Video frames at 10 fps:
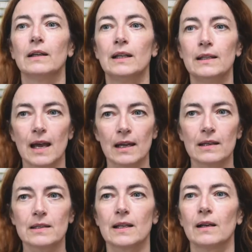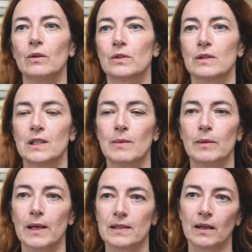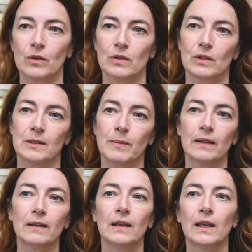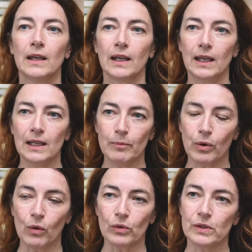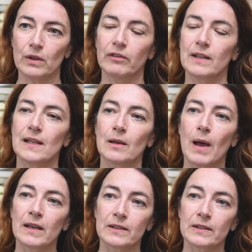les dalles 50 cm par 50 cm, et les planks 25 par